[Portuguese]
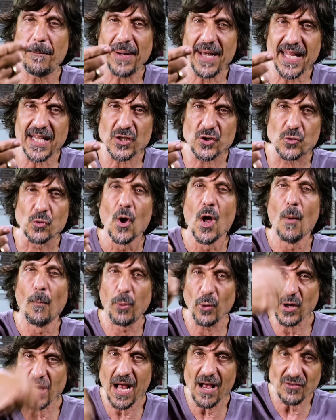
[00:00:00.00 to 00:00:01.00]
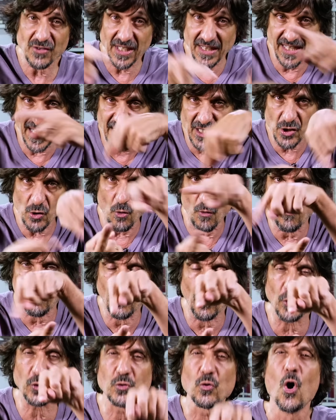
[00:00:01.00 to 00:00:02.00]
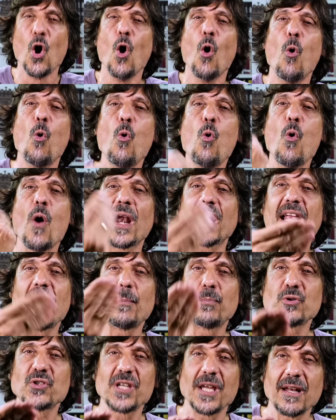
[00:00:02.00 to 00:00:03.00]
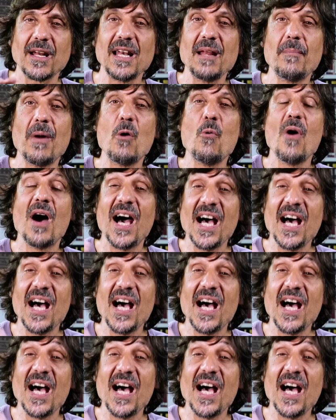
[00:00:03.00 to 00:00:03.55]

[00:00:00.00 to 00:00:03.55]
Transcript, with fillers: preso por causa desse confronto o arcabuzeiro alemão